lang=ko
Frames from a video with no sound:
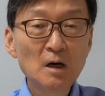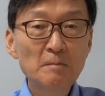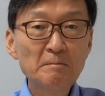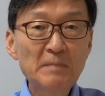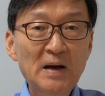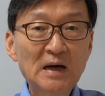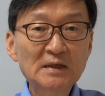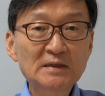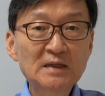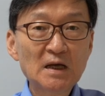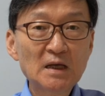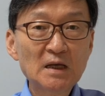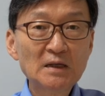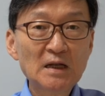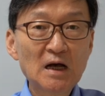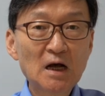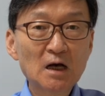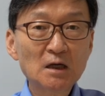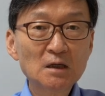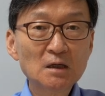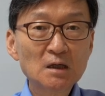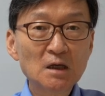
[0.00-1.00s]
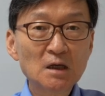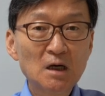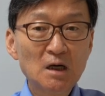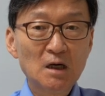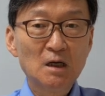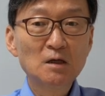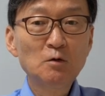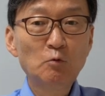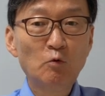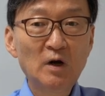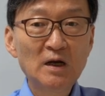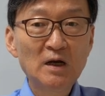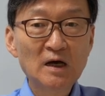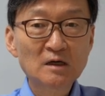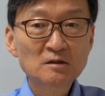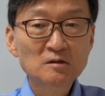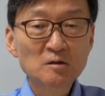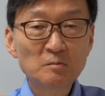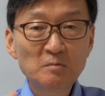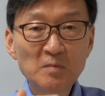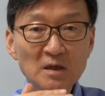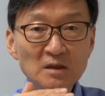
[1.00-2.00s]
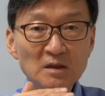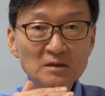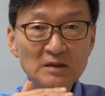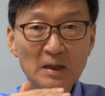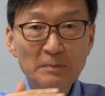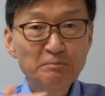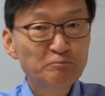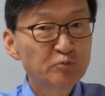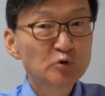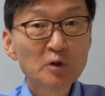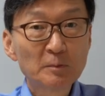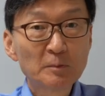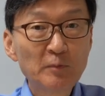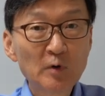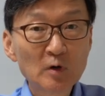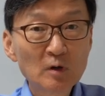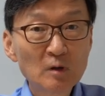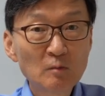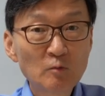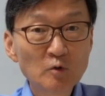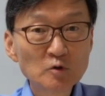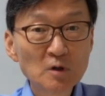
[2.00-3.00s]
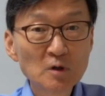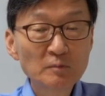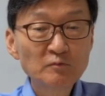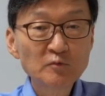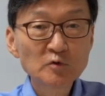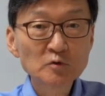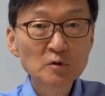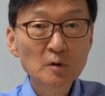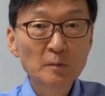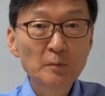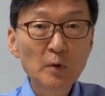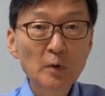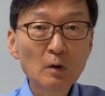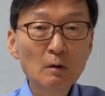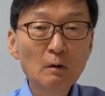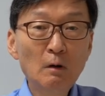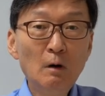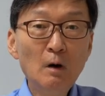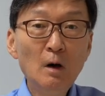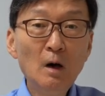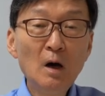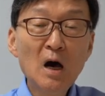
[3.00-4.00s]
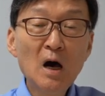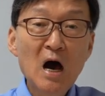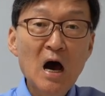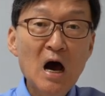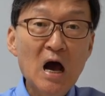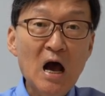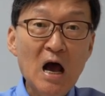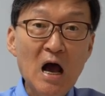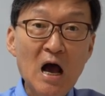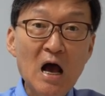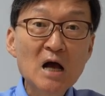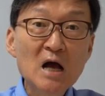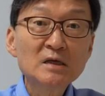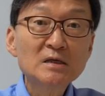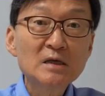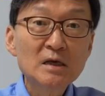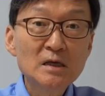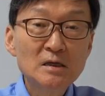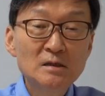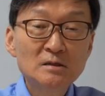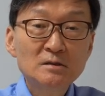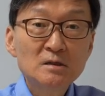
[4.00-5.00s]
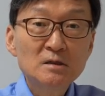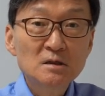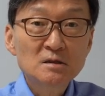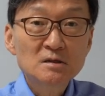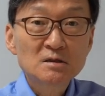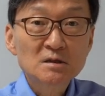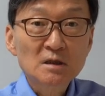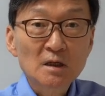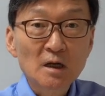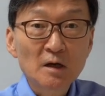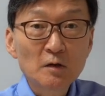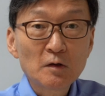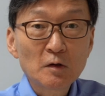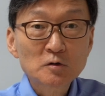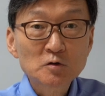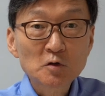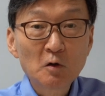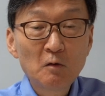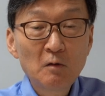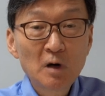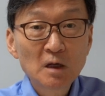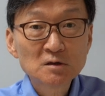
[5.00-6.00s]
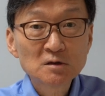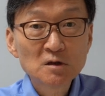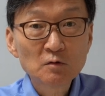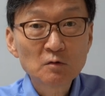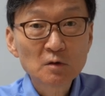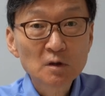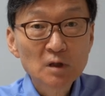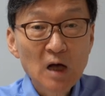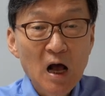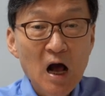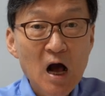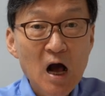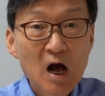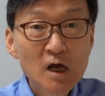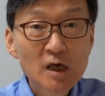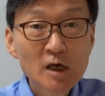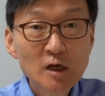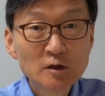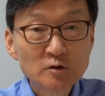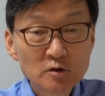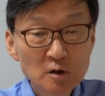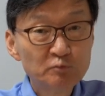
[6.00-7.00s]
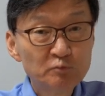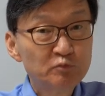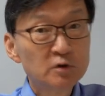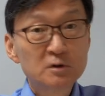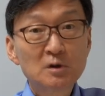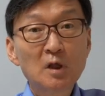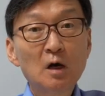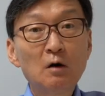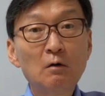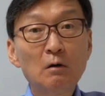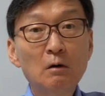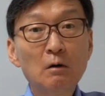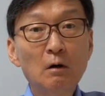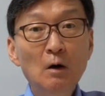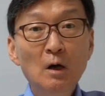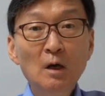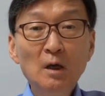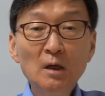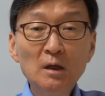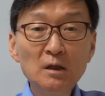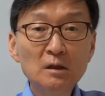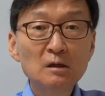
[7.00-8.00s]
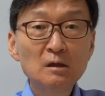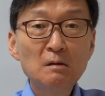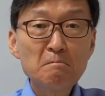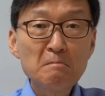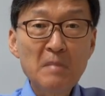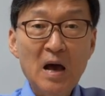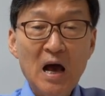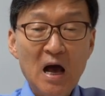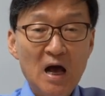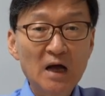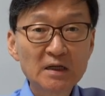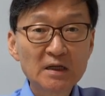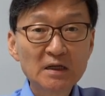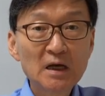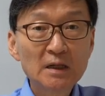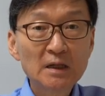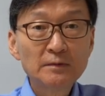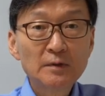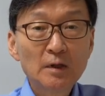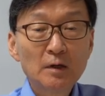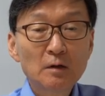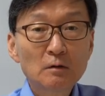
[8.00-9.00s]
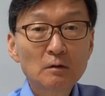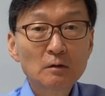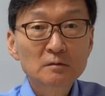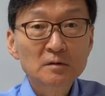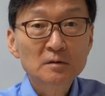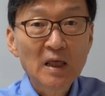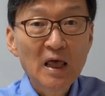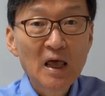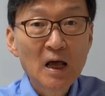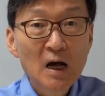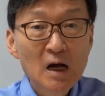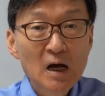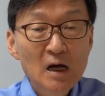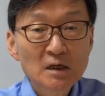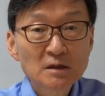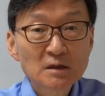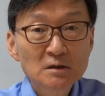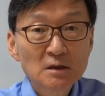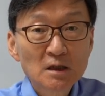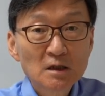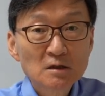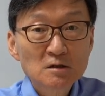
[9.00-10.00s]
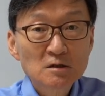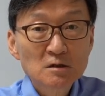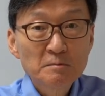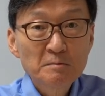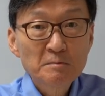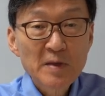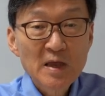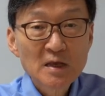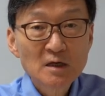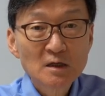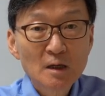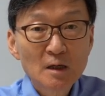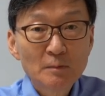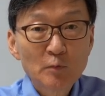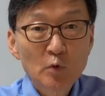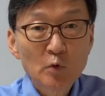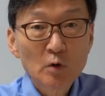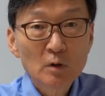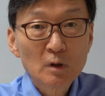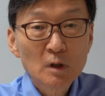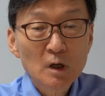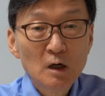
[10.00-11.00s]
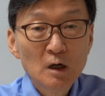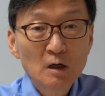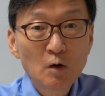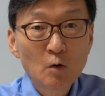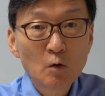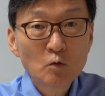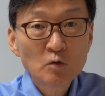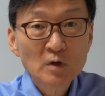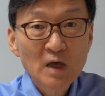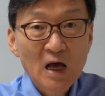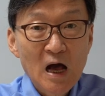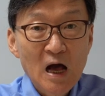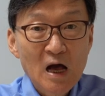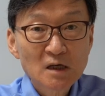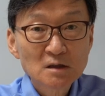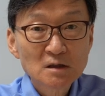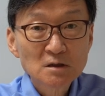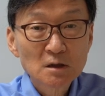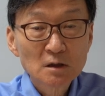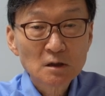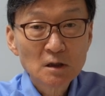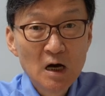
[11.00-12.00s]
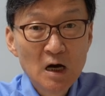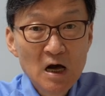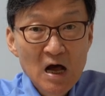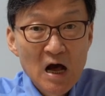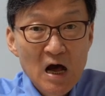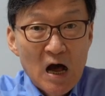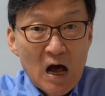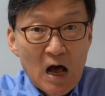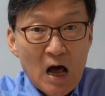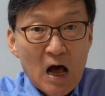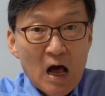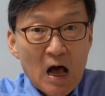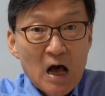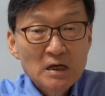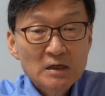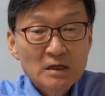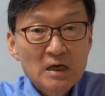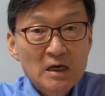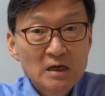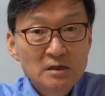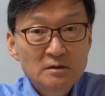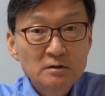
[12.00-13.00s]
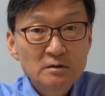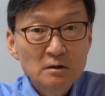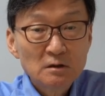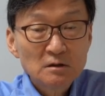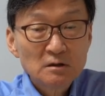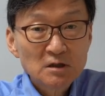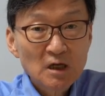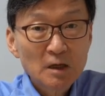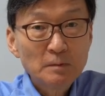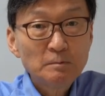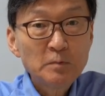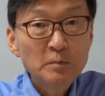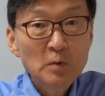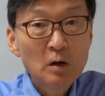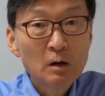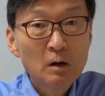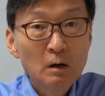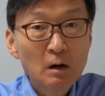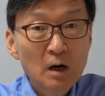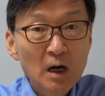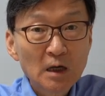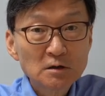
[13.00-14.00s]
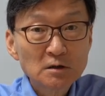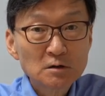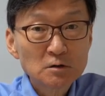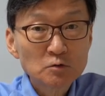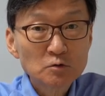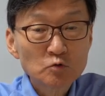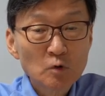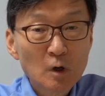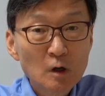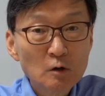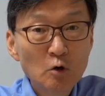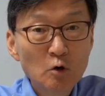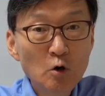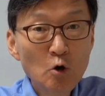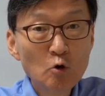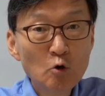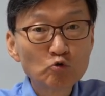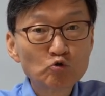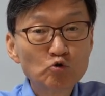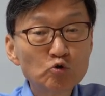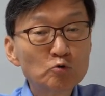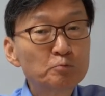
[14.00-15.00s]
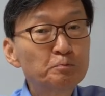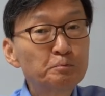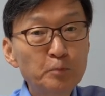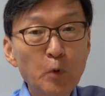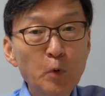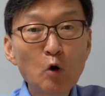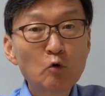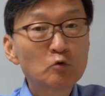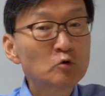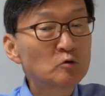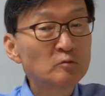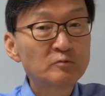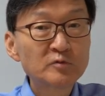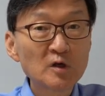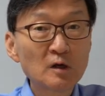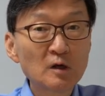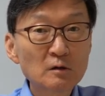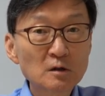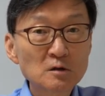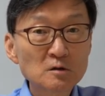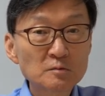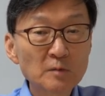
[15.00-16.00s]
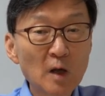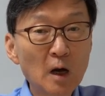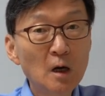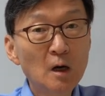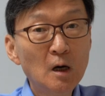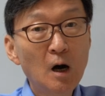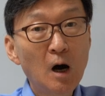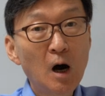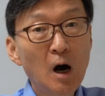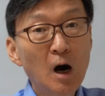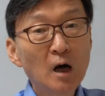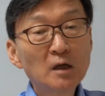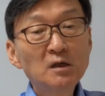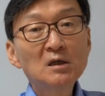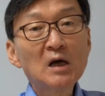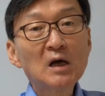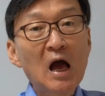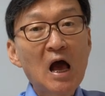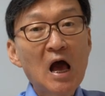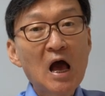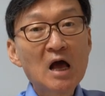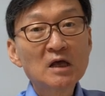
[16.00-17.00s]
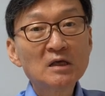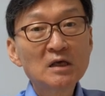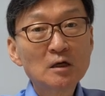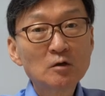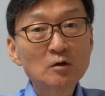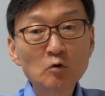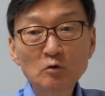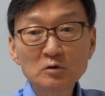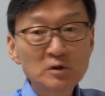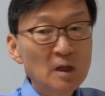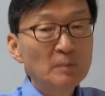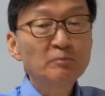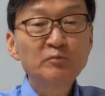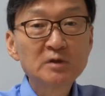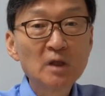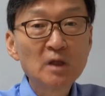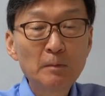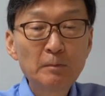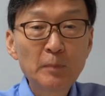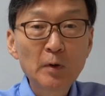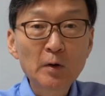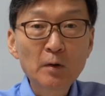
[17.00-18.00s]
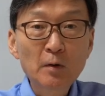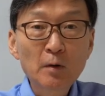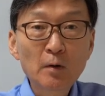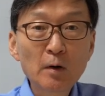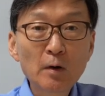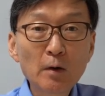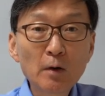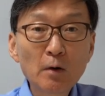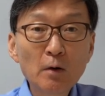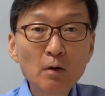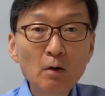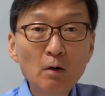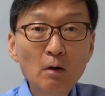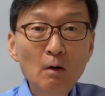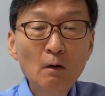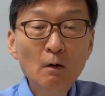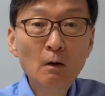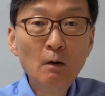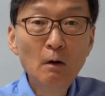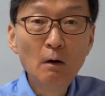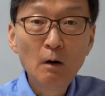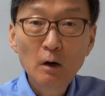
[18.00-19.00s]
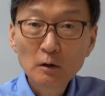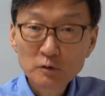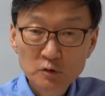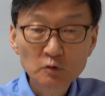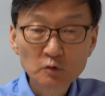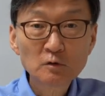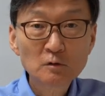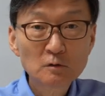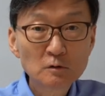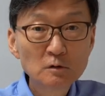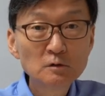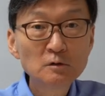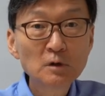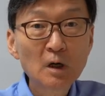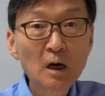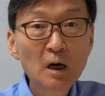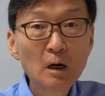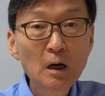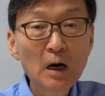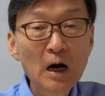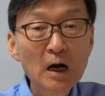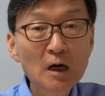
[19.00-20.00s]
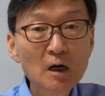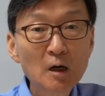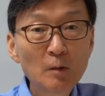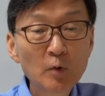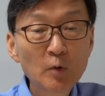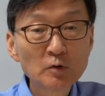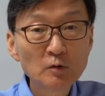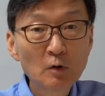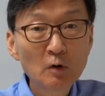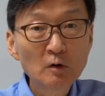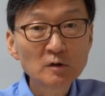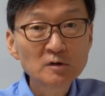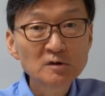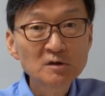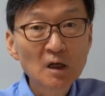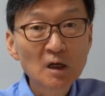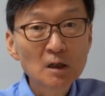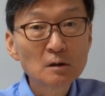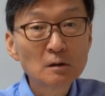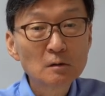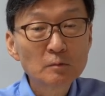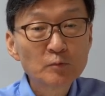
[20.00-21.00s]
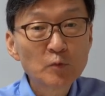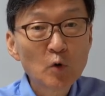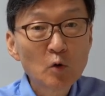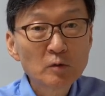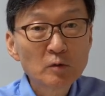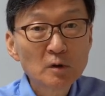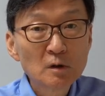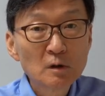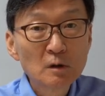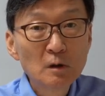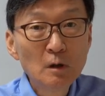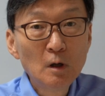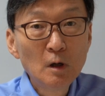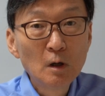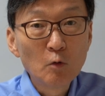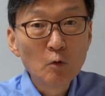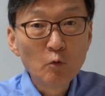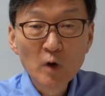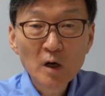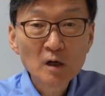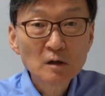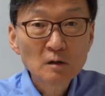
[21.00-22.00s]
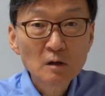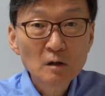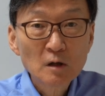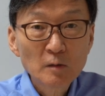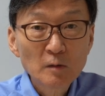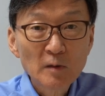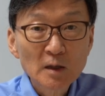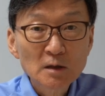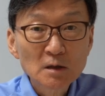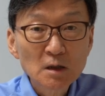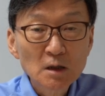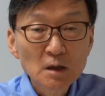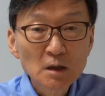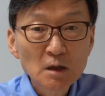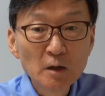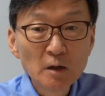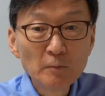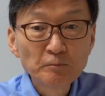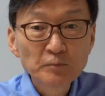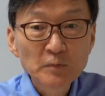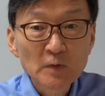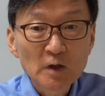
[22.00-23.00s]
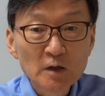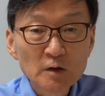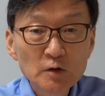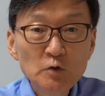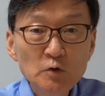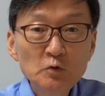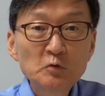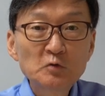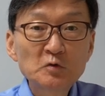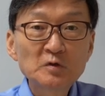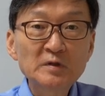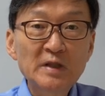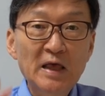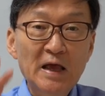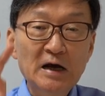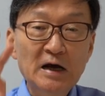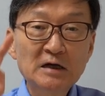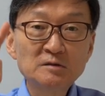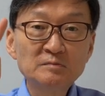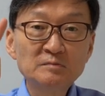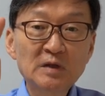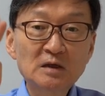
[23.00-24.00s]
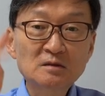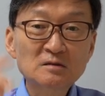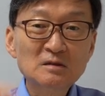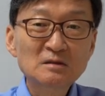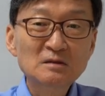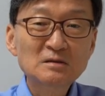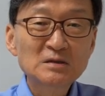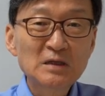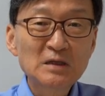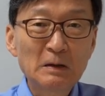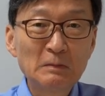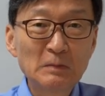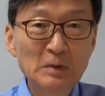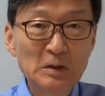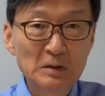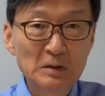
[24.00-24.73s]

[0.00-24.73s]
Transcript: 바다에 나가는 큰 원양선방은 다 부숴버리고 모조리 부숴버리고 항해일지 있잖아요. 정화지역이라 항해일지를 불태워요. 이건 말이 안 돼요. 대항해 시대 스페인이나 포르투갈, 영국의 항해에서는 항해일지를 생명같이 죽이고 국보급으로 얘기했습니다. 어, 이 항해 기록을 다 불태워버린 거예요. 어, 저도 그 아까 본 영어책 보고 왜 그런가 봤더니 이유는 네 가지입니다. 첫째,